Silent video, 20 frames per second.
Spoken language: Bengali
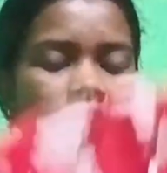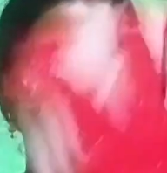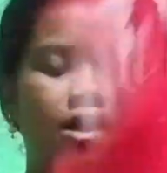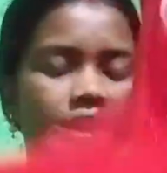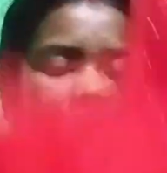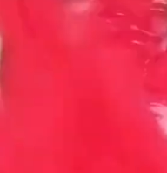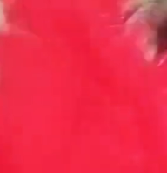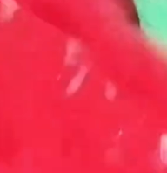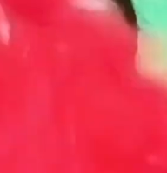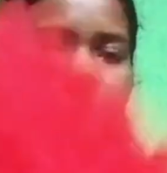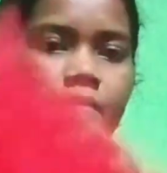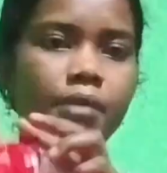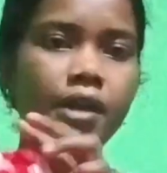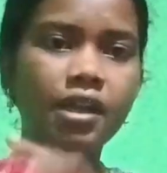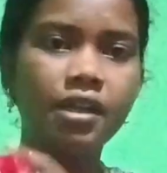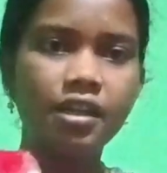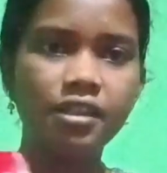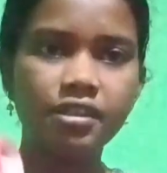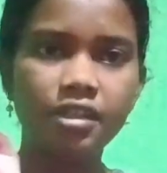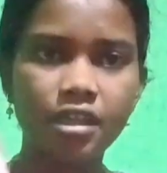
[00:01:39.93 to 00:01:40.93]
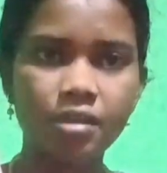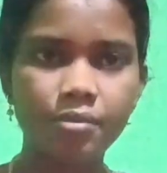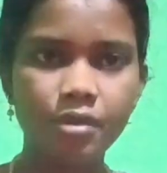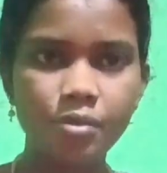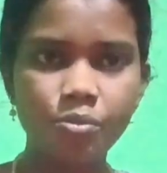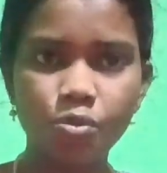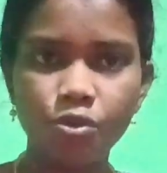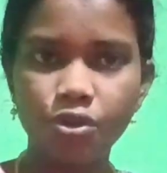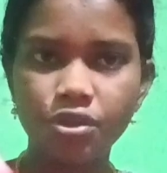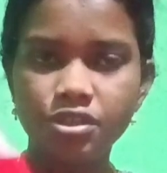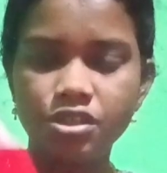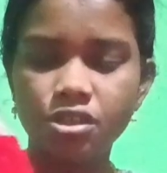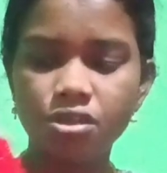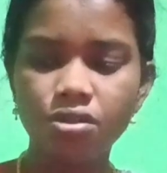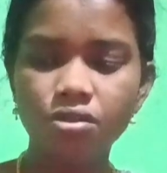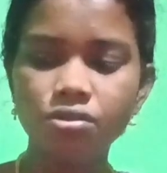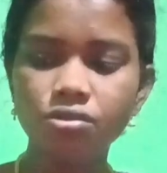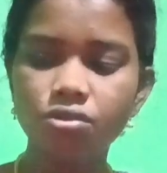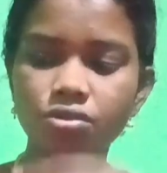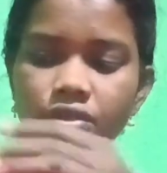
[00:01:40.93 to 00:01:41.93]
আর এটা বার্থডেতে একবার
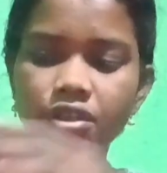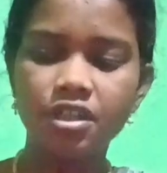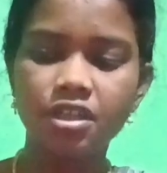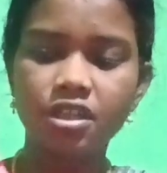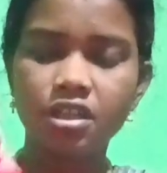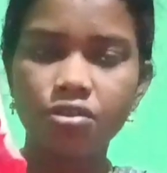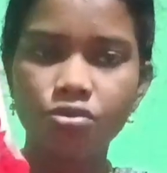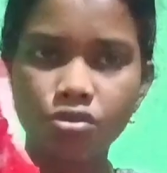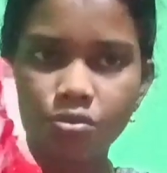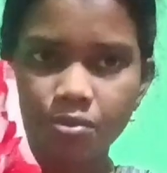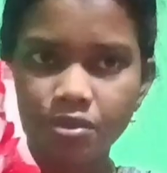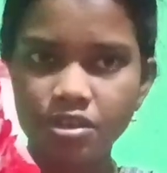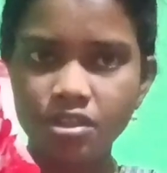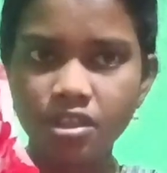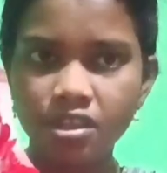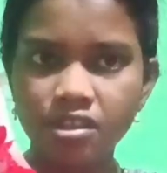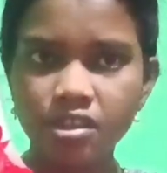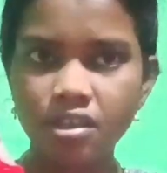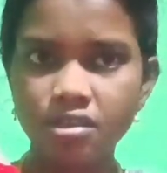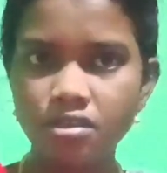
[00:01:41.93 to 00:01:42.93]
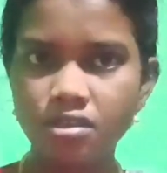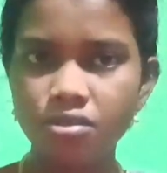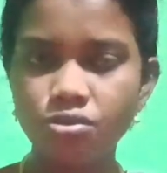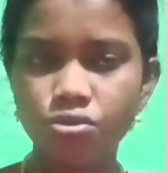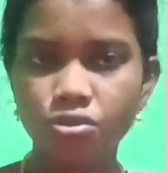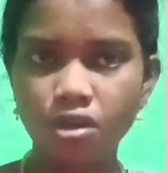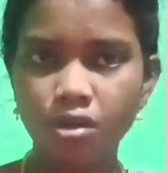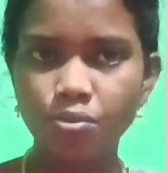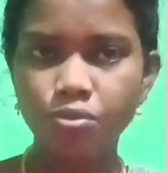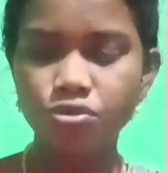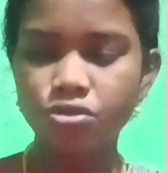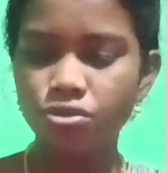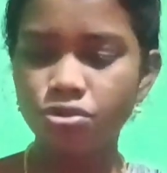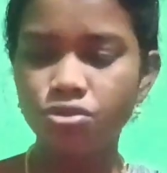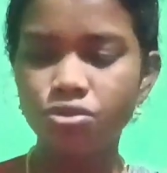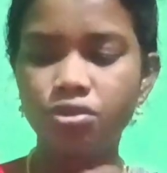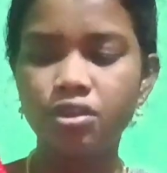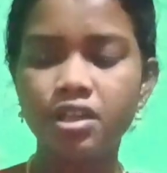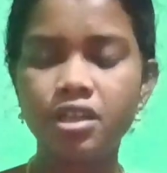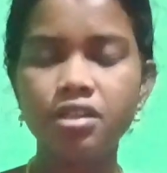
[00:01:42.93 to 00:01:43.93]
পড়েছিল তো এটা ওর পিসিরা দিয়েছে পুজোর
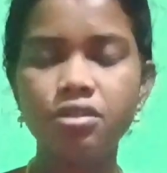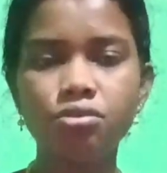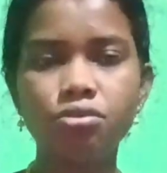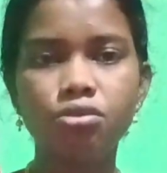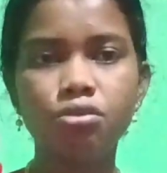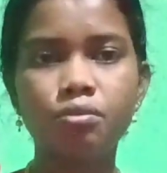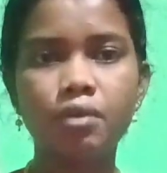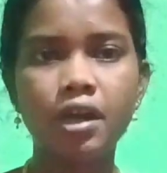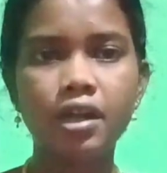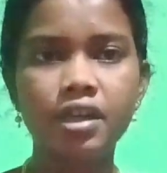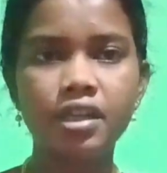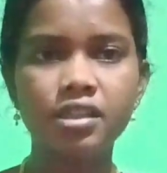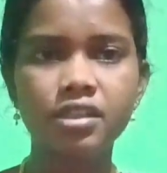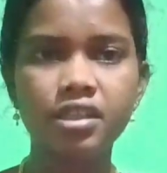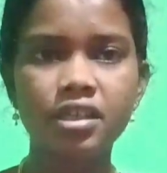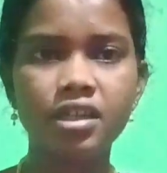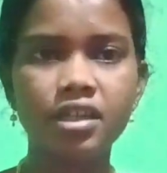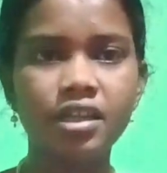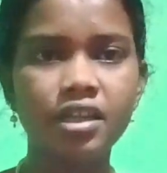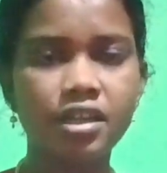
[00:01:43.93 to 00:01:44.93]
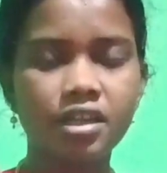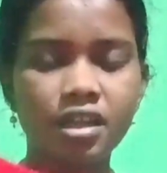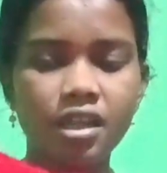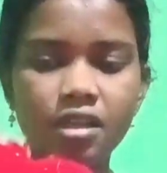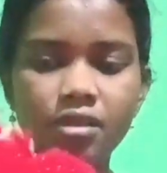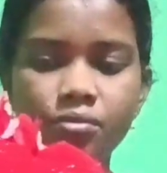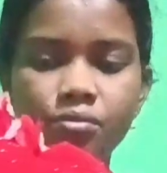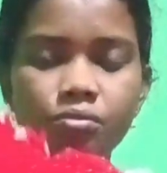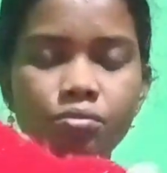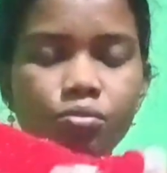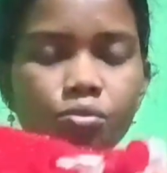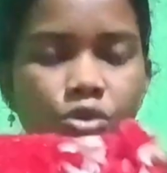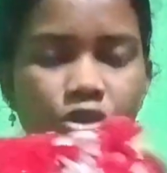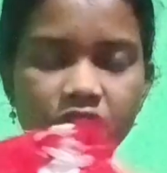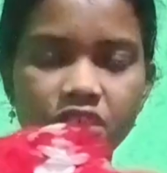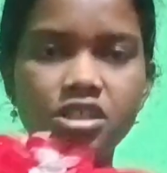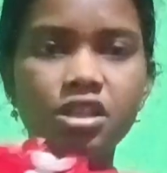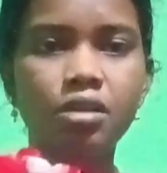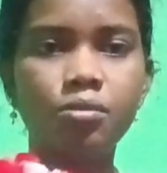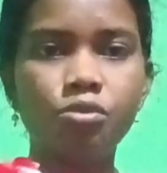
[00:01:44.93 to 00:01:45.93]
জন্যই তো বার্থডেতে এটাই
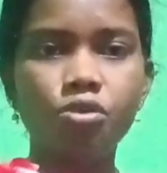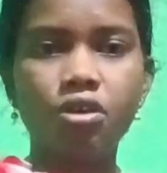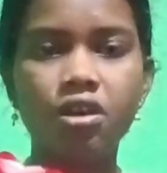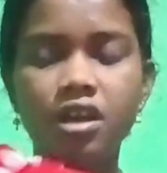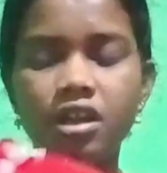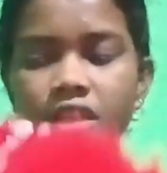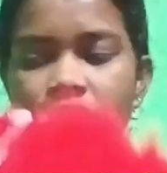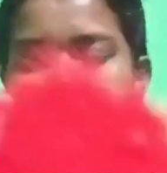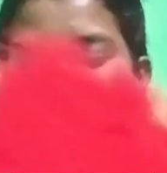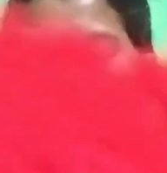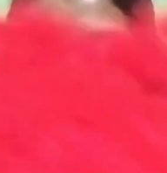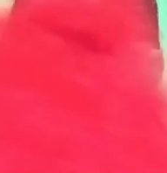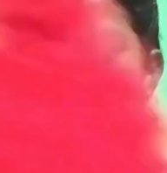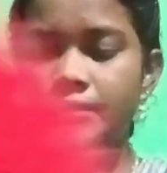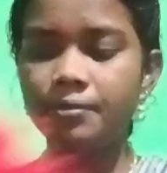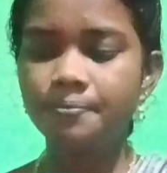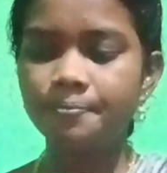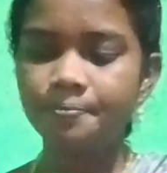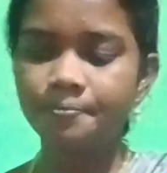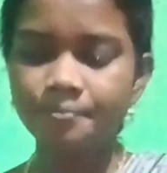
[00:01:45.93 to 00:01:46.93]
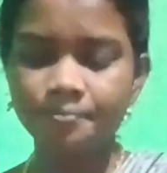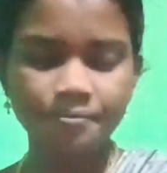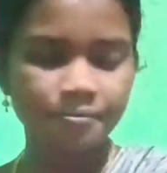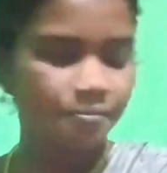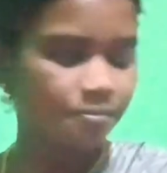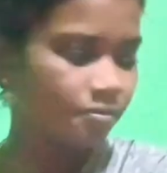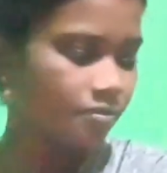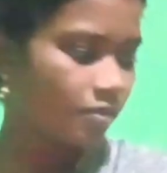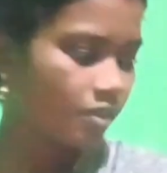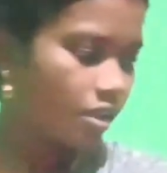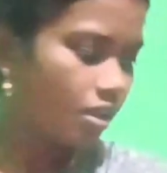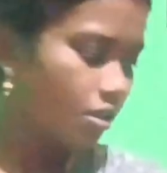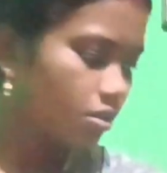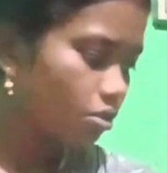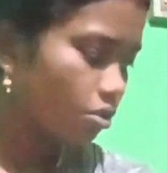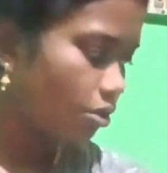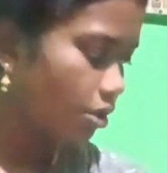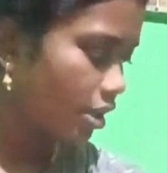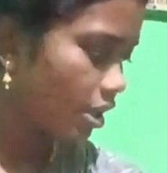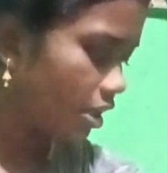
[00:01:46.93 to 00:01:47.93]
পড়িয়েছিলাম ওকে আর কি
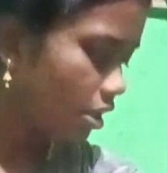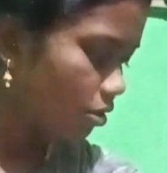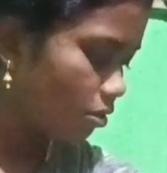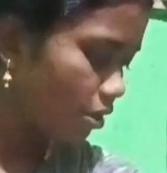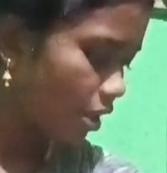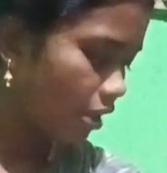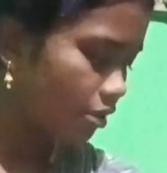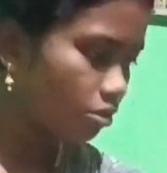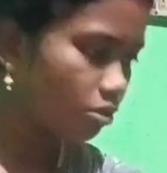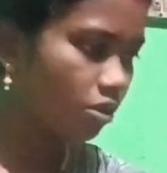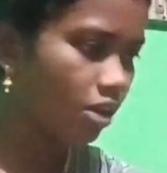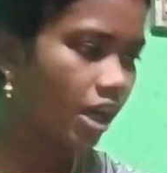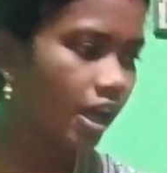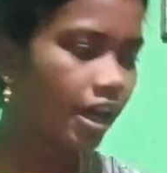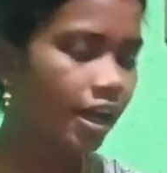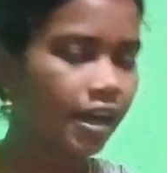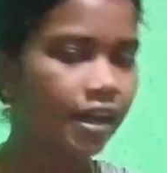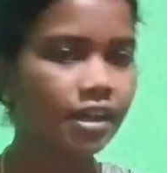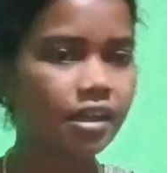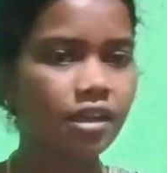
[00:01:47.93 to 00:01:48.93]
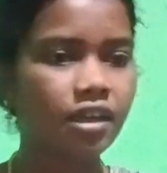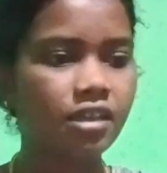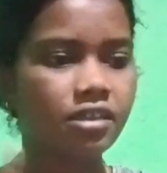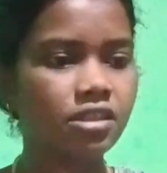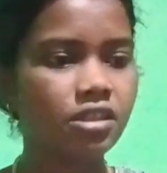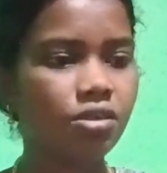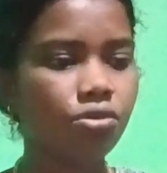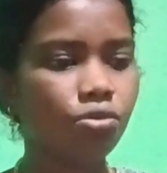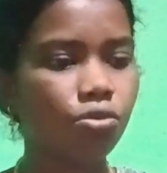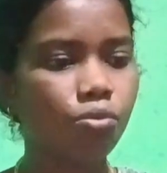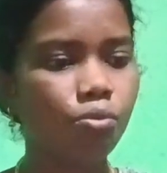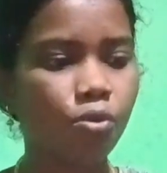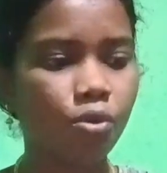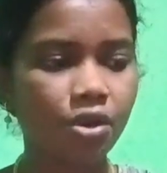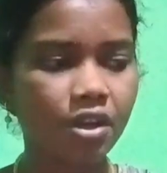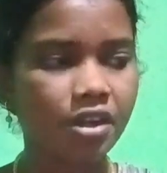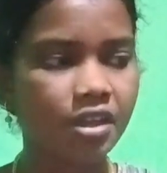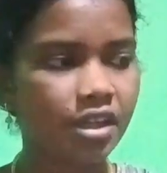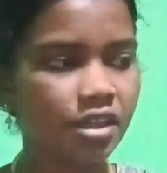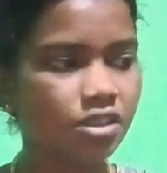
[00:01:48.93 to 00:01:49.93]
তো হয়ে গেল ওর এতগুলো আর একটা আছে ও
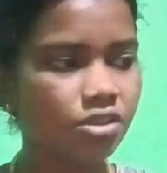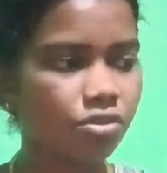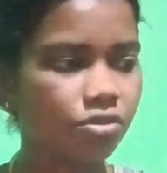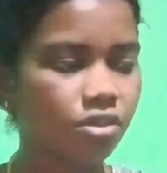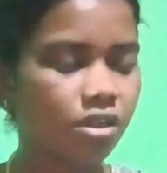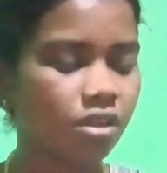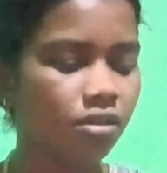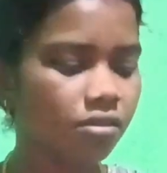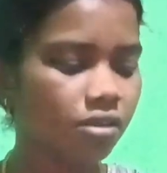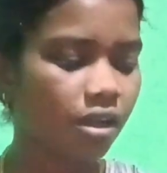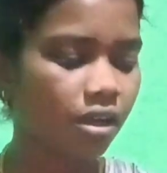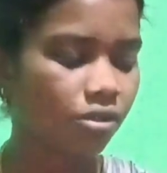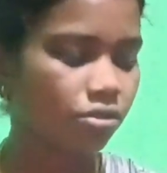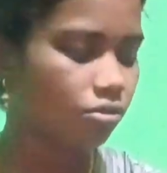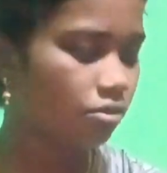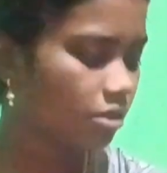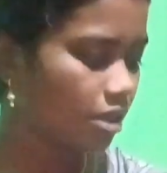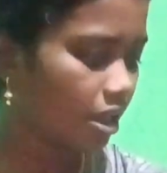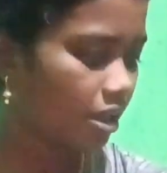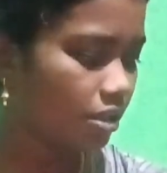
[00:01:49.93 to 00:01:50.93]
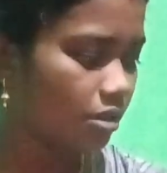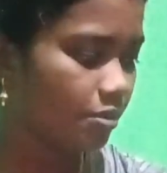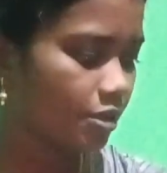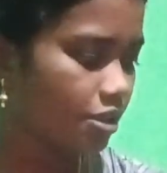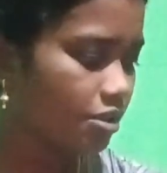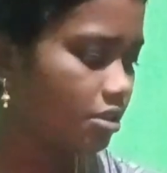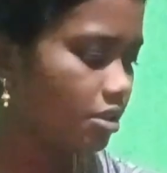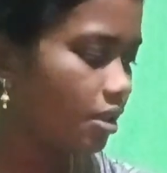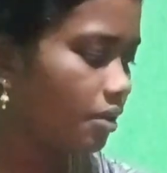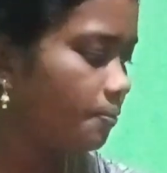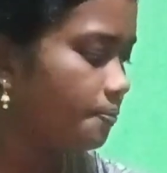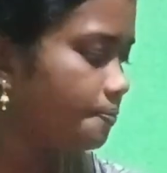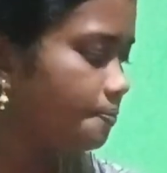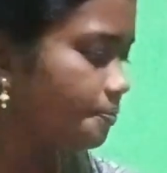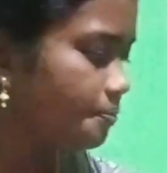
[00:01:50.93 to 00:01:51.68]
পরে নিয়েছে ওটা এখন দেখাতে পারছি না